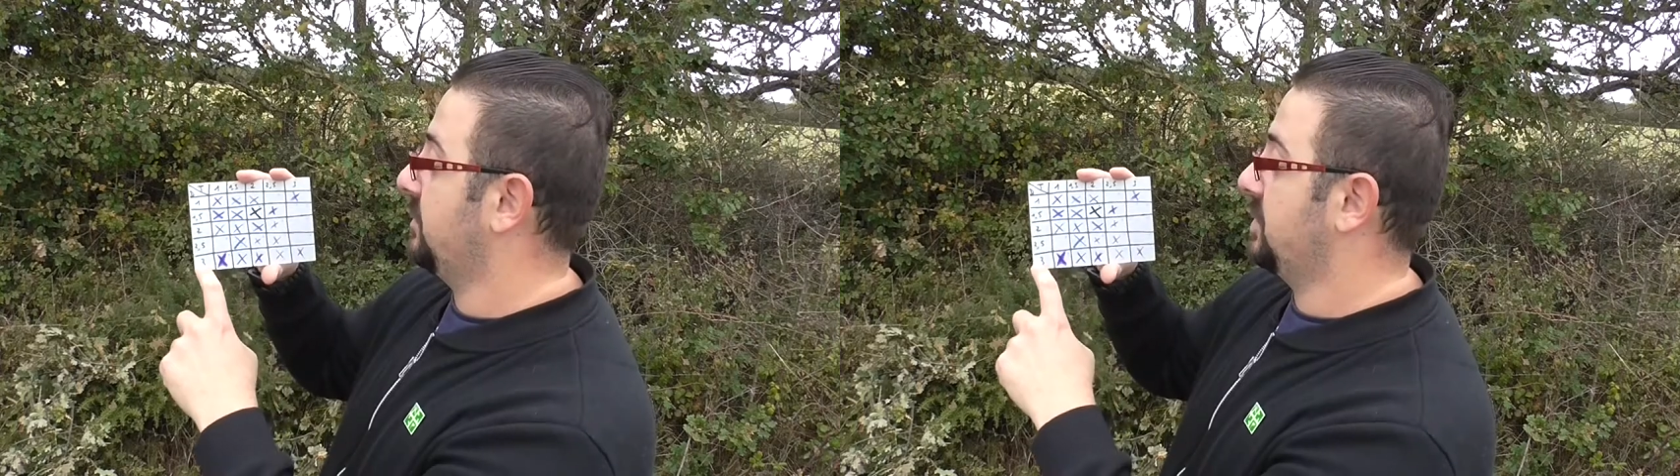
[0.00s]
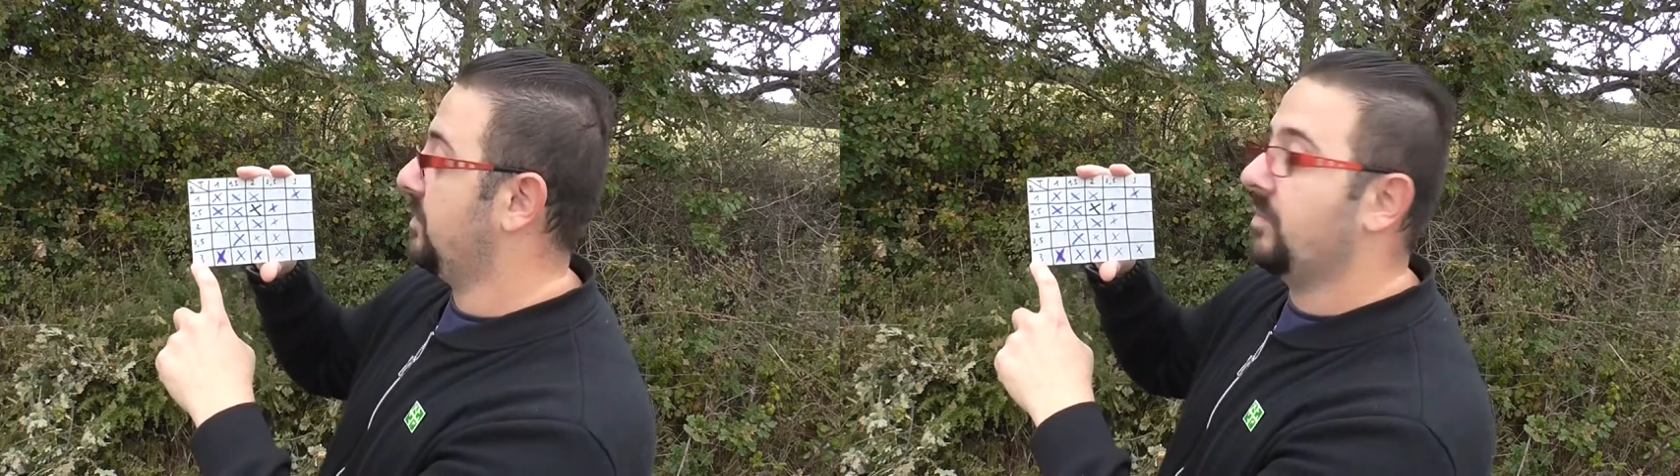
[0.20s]

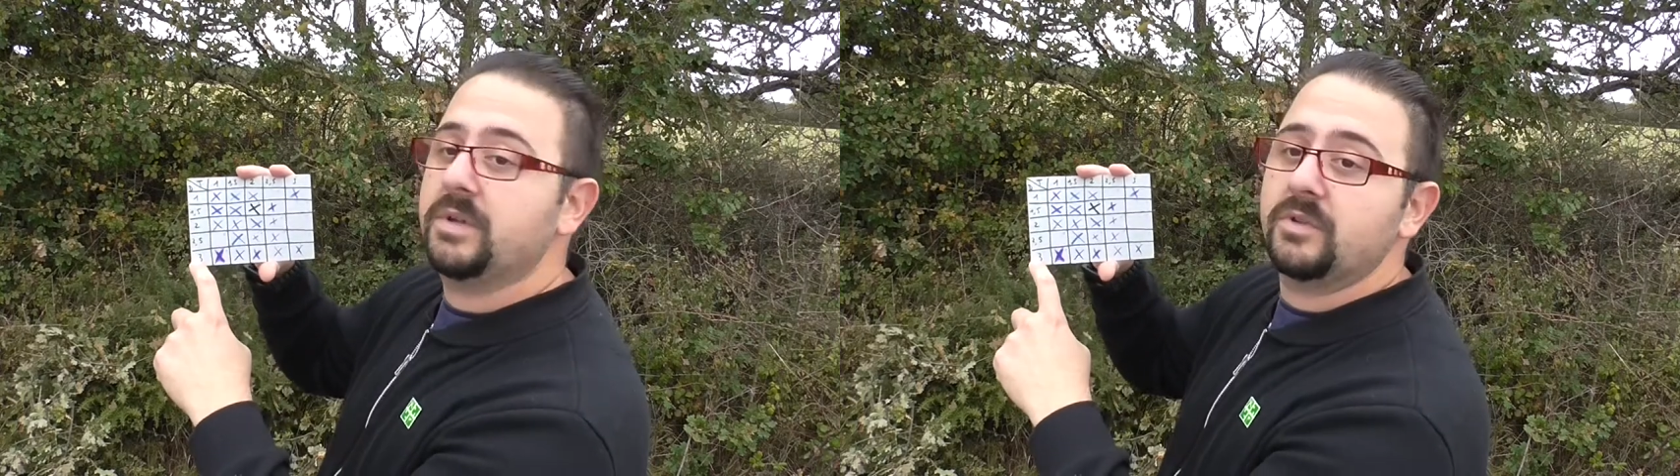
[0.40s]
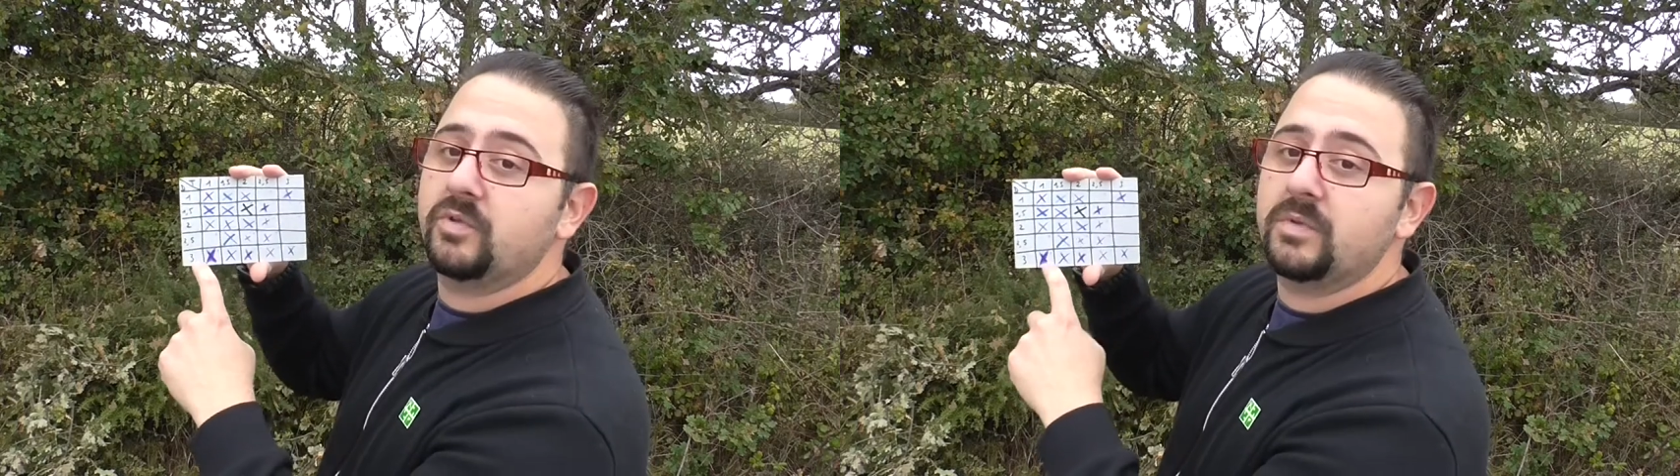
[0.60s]
donc j'ai
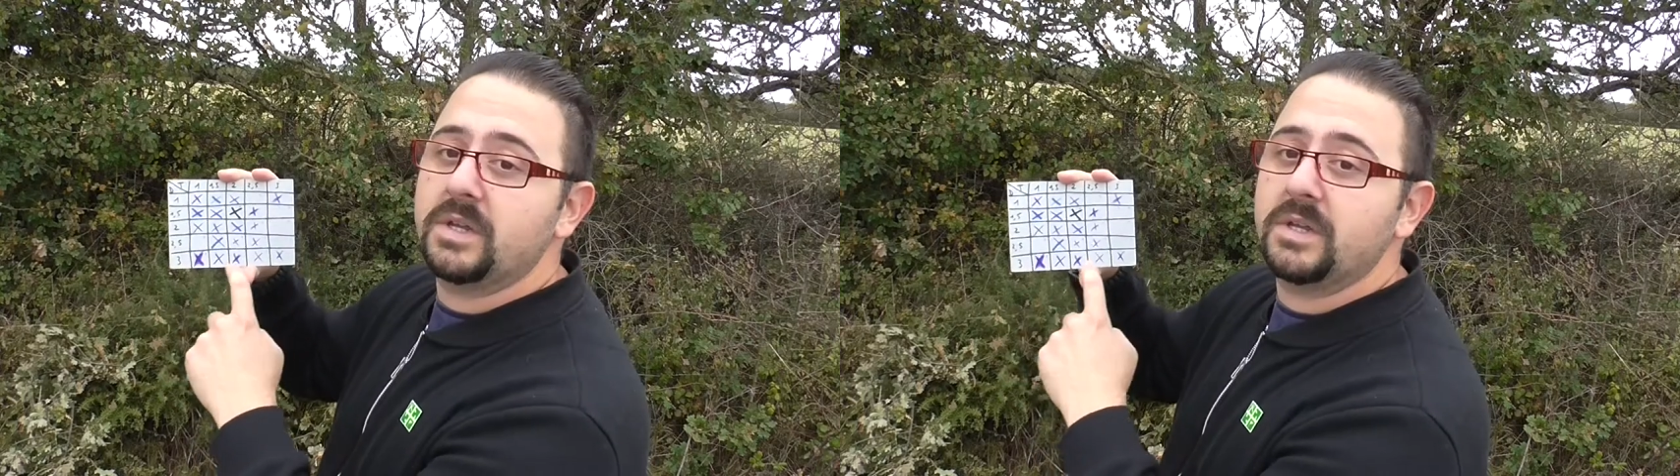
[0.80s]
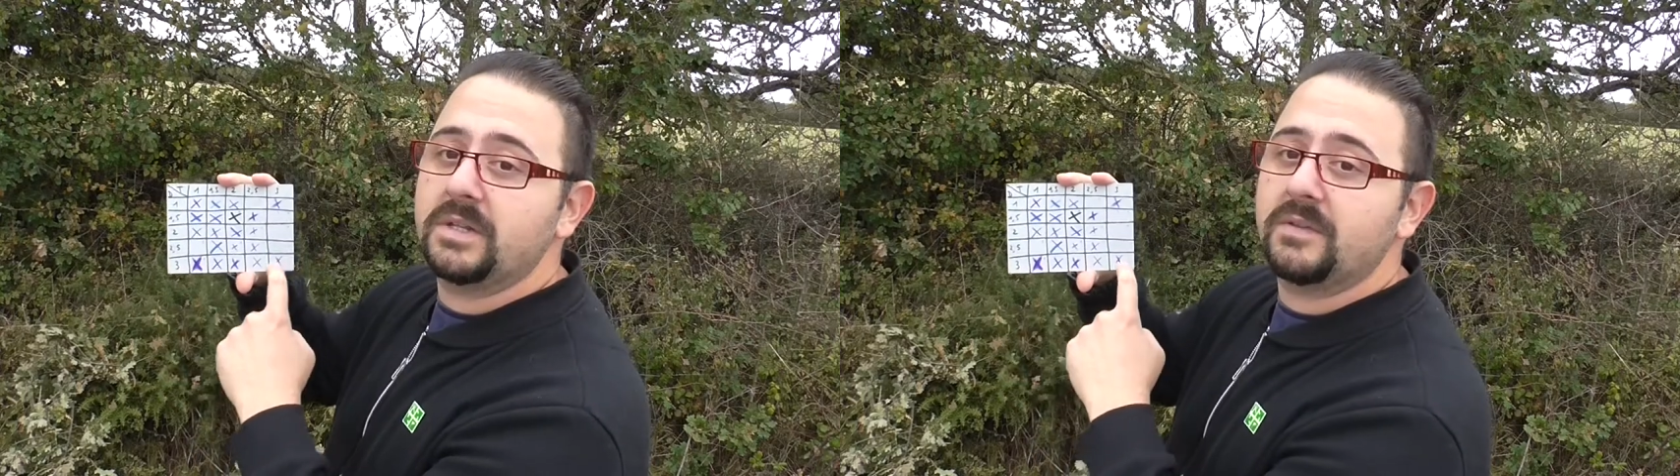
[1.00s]
comblé toutes
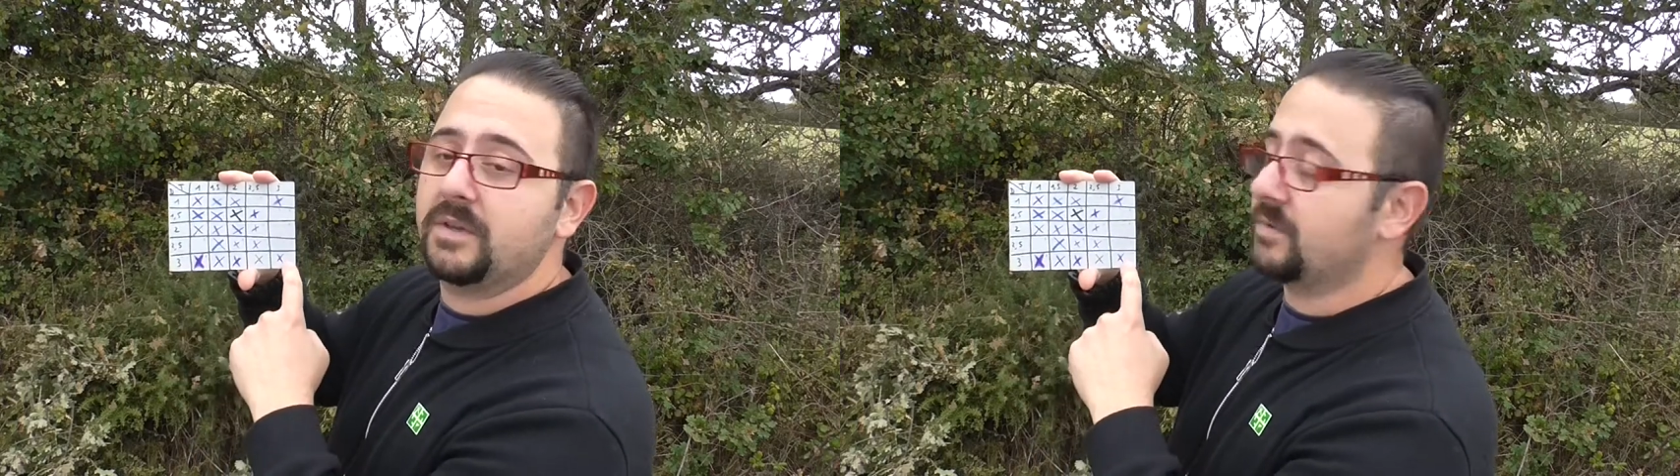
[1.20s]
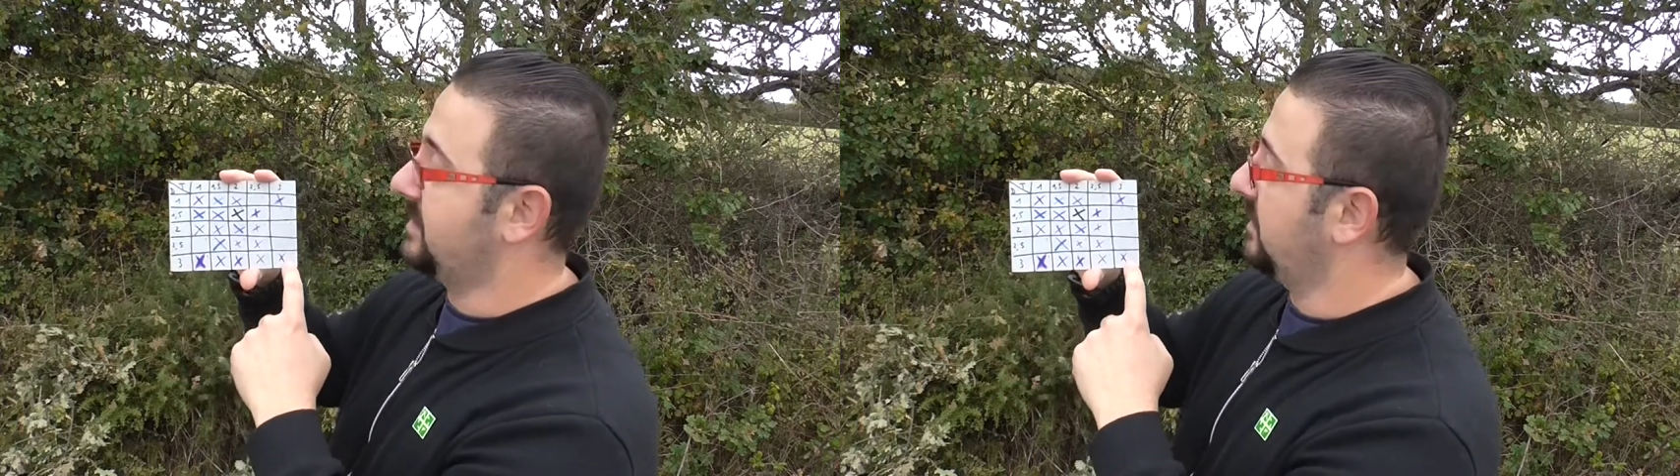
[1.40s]
les
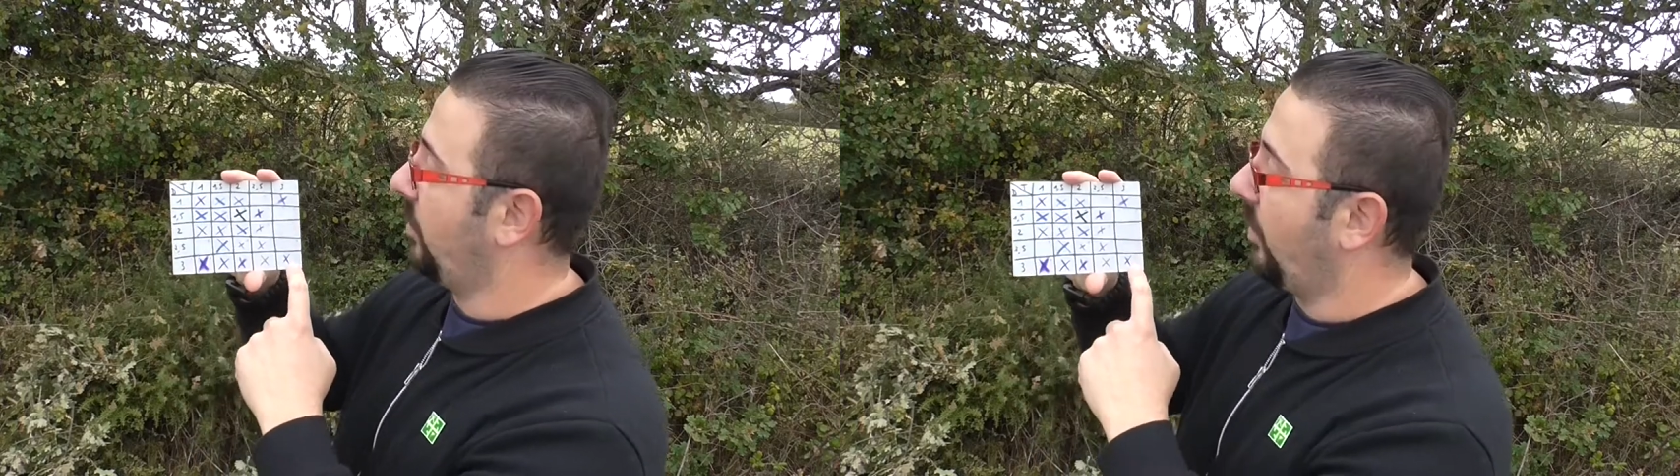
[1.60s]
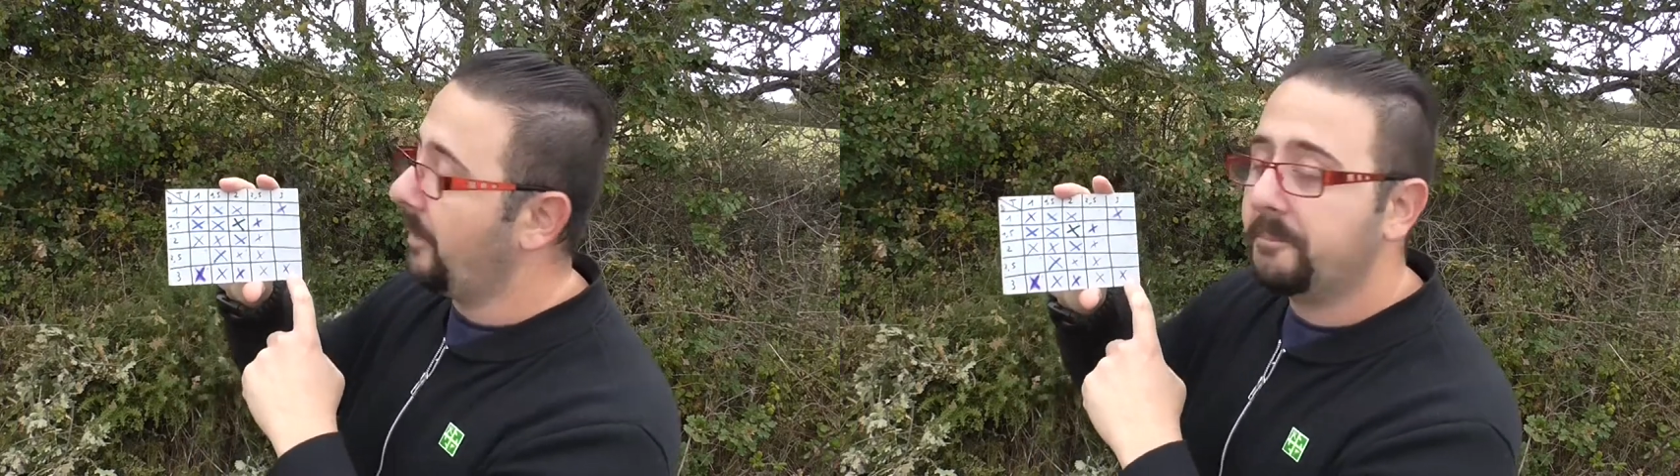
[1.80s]
difficultés
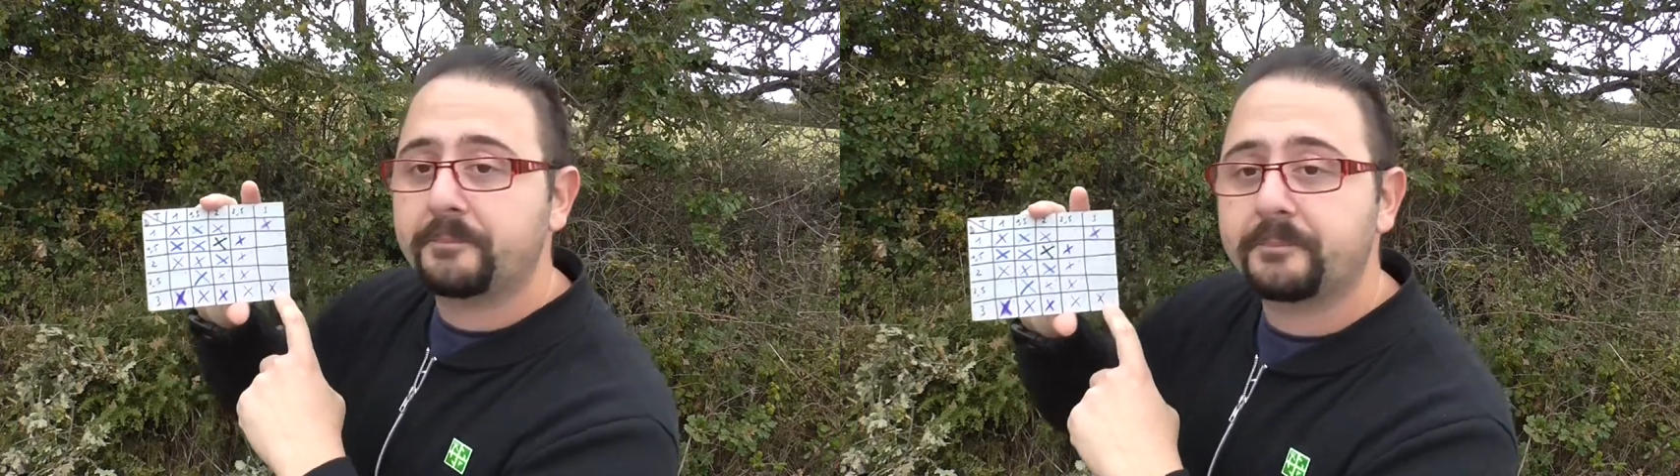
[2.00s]
3.